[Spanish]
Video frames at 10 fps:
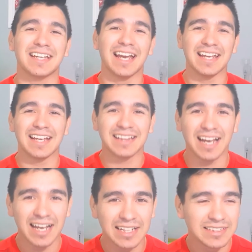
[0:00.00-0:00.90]
que ahí
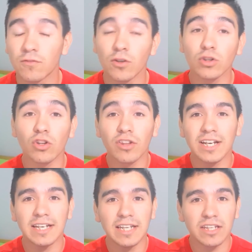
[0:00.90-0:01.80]
está. Foto de
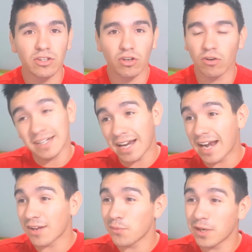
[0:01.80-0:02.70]
niño.
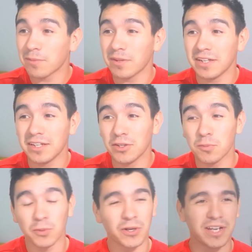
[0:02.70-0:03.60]
Raro verme de niño, pero